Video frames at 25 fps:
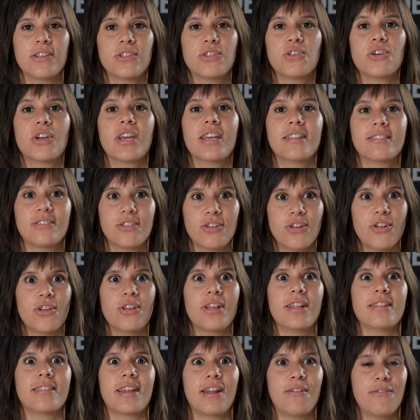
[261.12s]
Siento que esto, lo
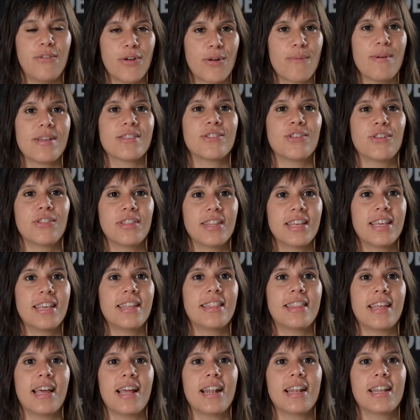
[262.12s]
de transformación
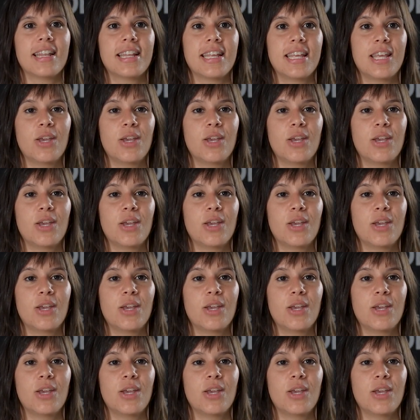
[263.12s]
digital